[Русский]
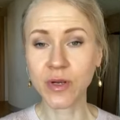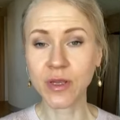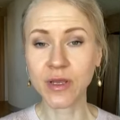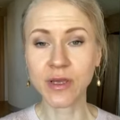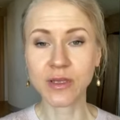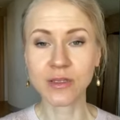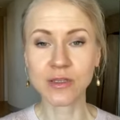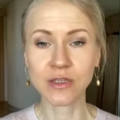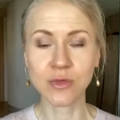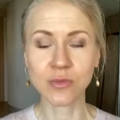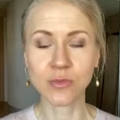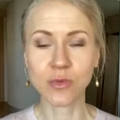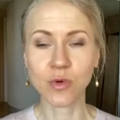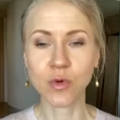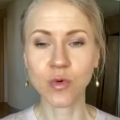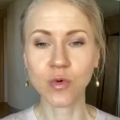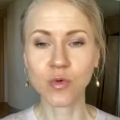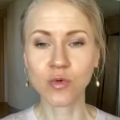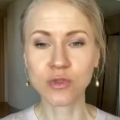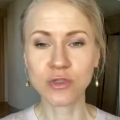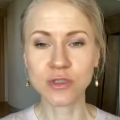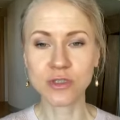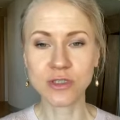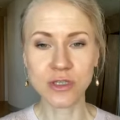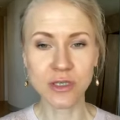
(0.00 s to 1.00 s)
при этом
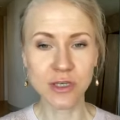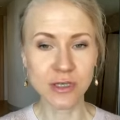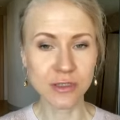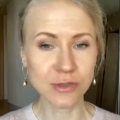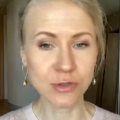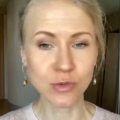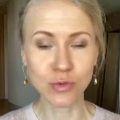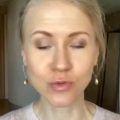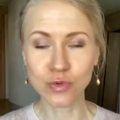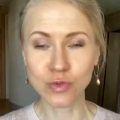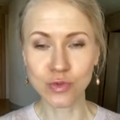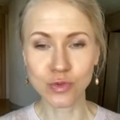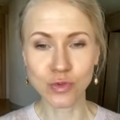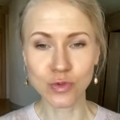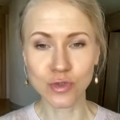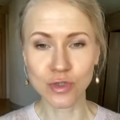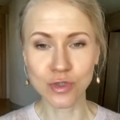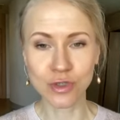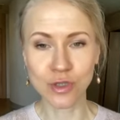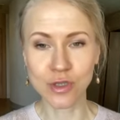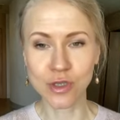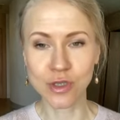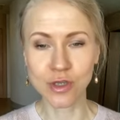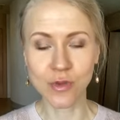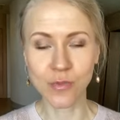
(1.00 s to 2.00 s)
худеть, но уж
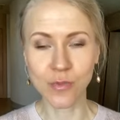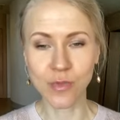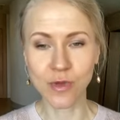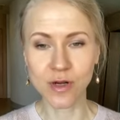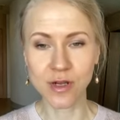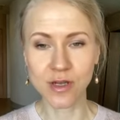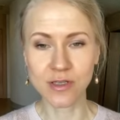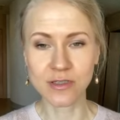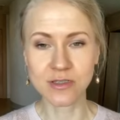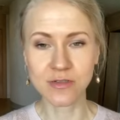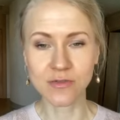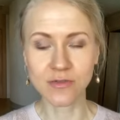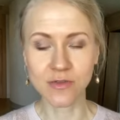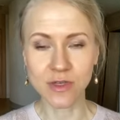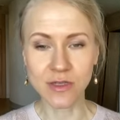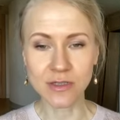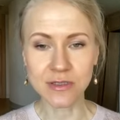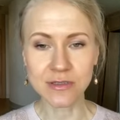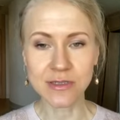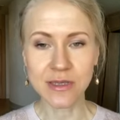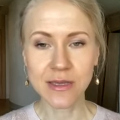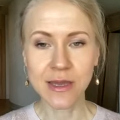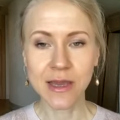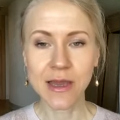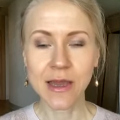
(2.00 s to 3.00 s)
точно не набирать
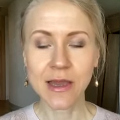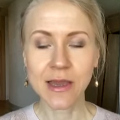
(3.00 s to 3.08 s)
вес